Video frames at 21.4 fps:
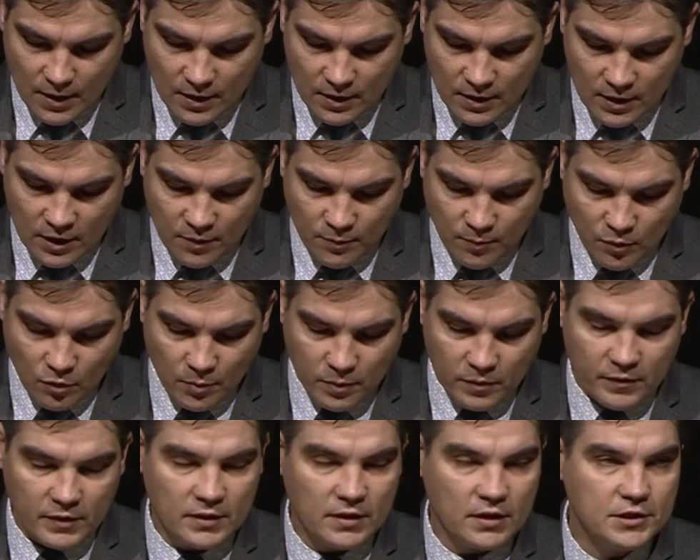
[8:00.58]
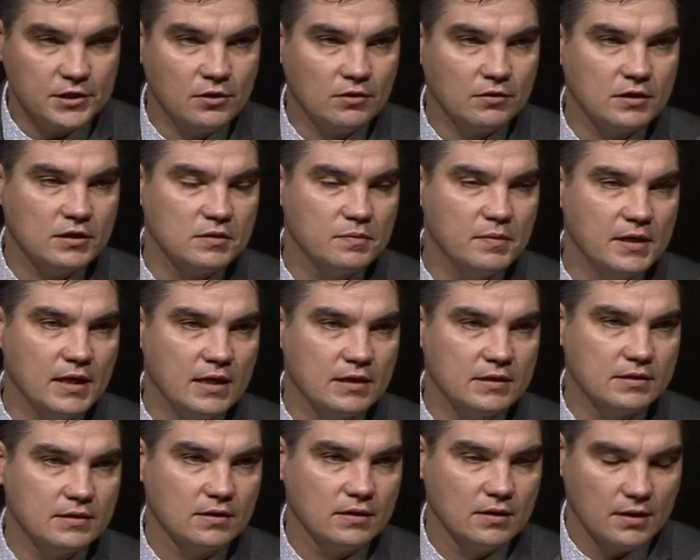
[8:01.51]
их проповедь начнет
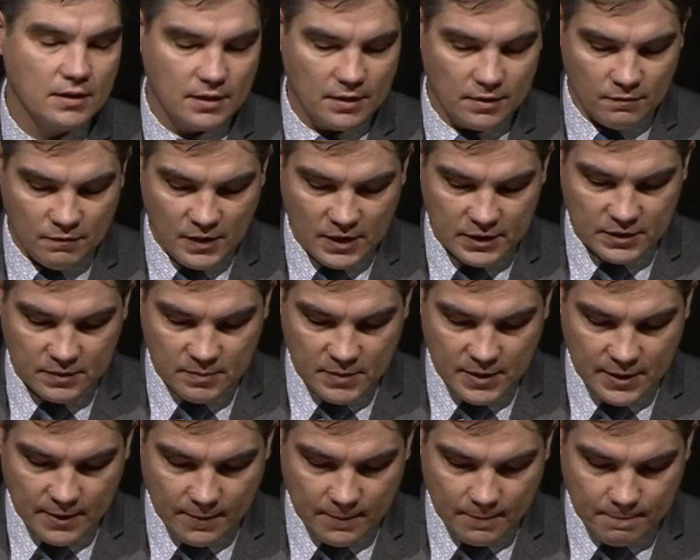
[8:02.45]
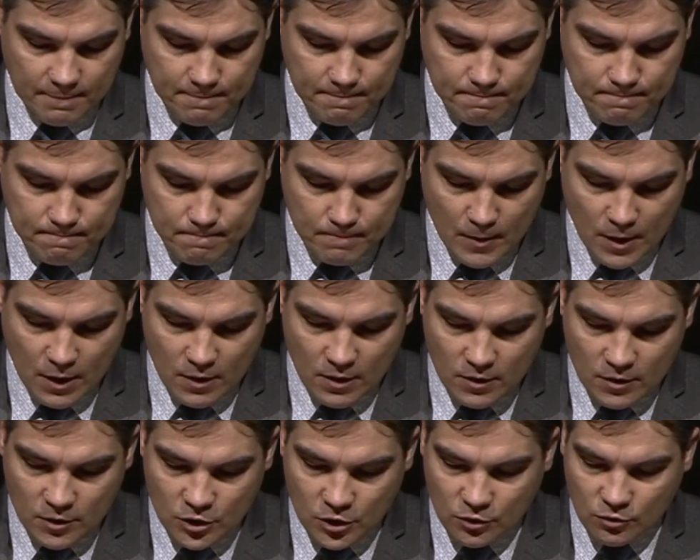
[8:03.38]
изменять весь мир.
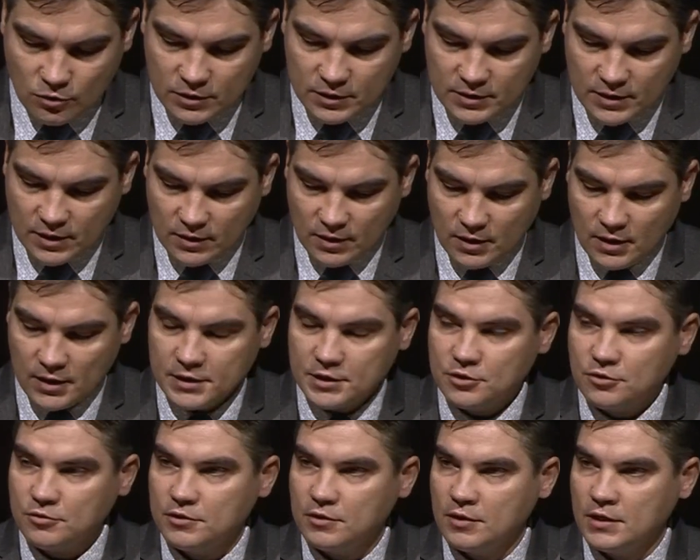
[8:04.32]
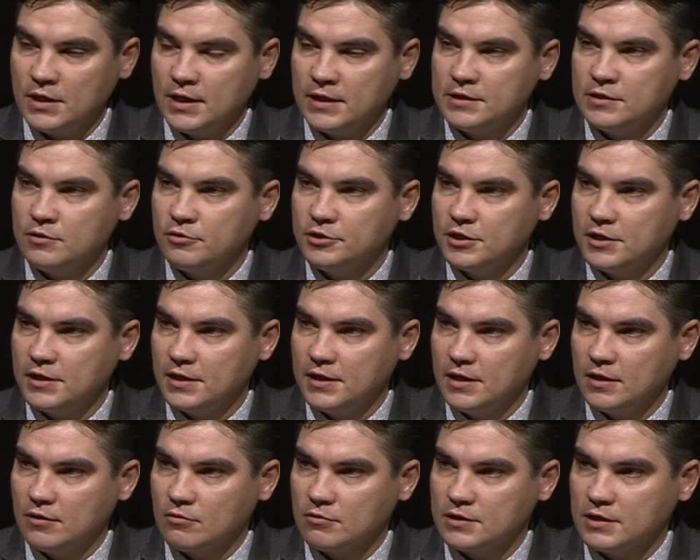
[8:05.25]
Что сделали эти
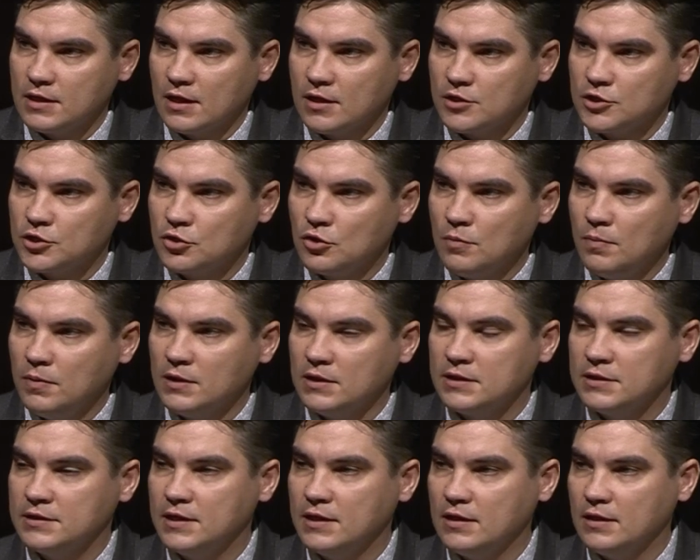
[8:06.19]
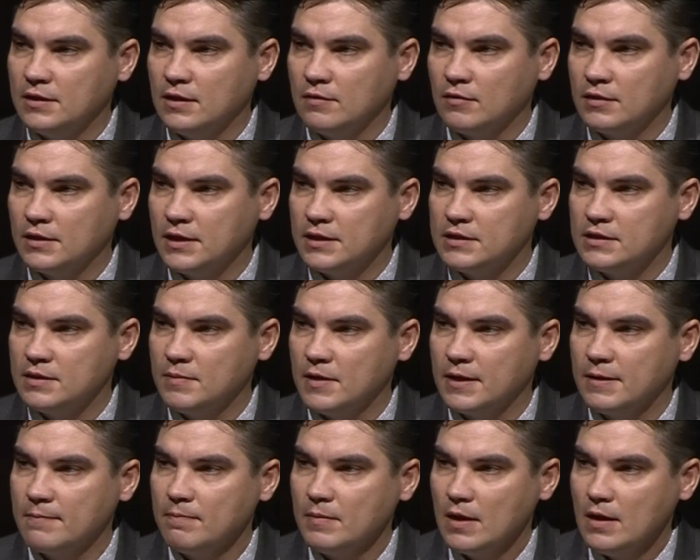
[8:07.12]
ученики, друзья? Что было сделано вот
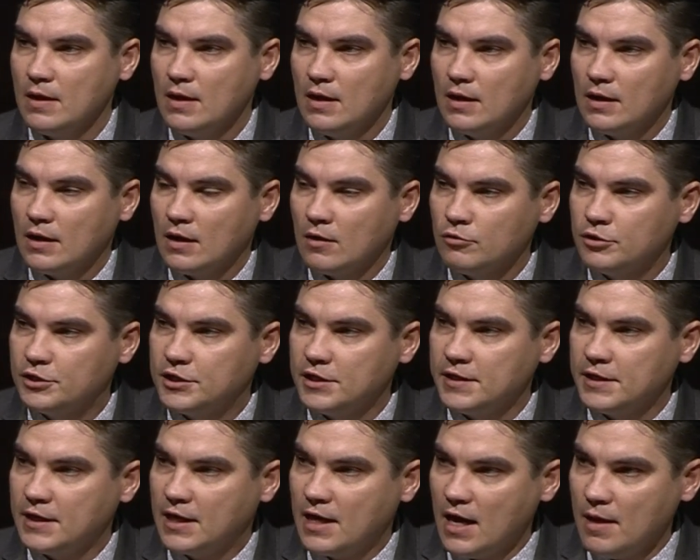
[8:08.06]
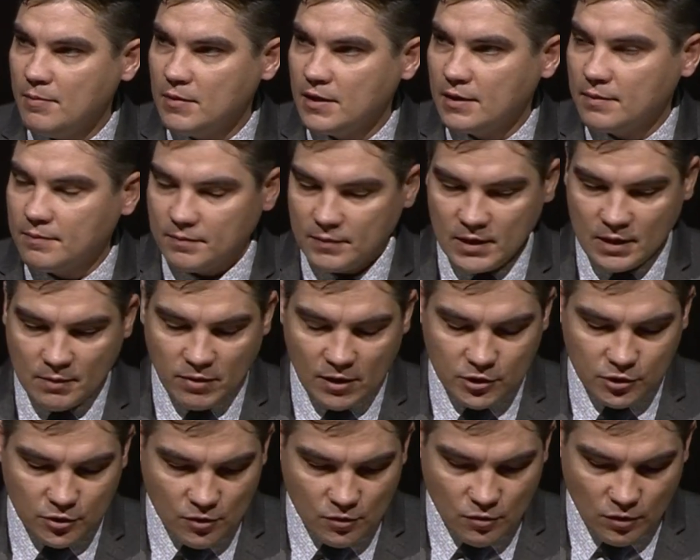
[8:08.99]
этими учениками,
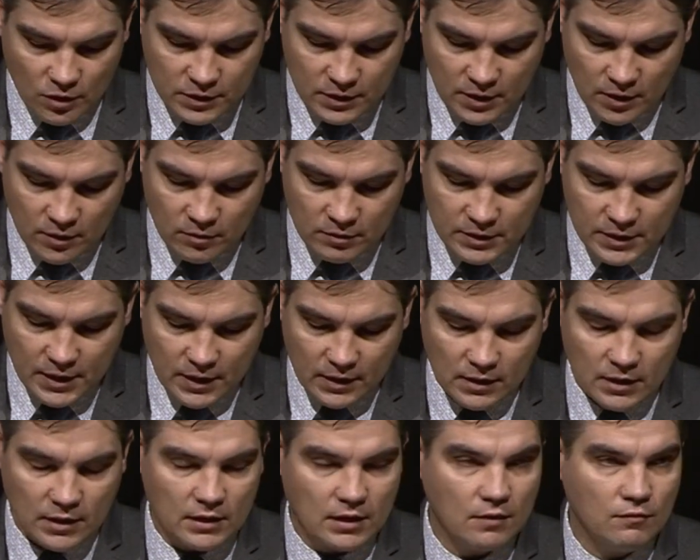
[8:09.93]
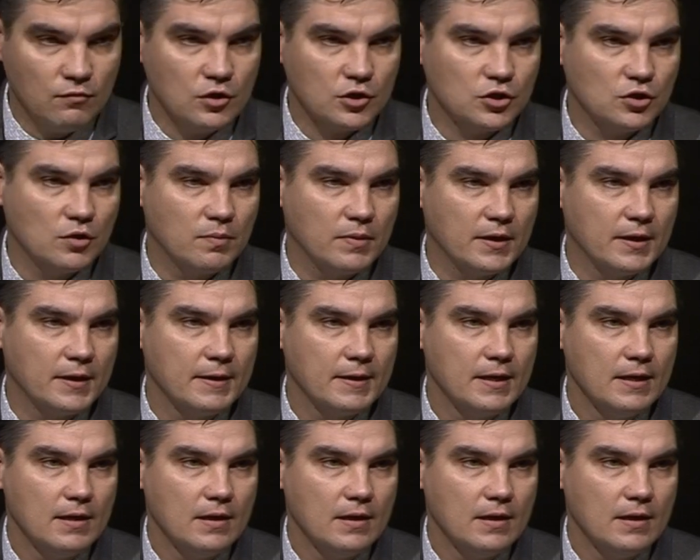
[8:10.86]
небольшой горсткой людей для того, чтобы